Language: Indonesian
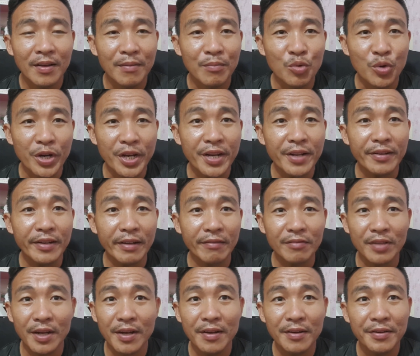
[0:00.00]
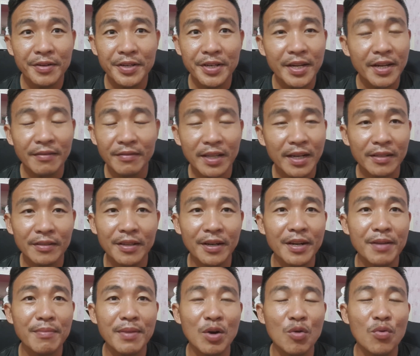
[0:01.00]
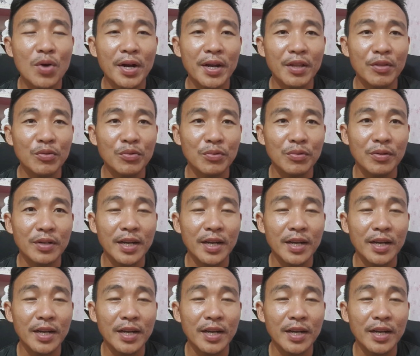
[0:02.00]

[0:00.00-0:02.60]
Muhyiddin kata dia tak terima uang itu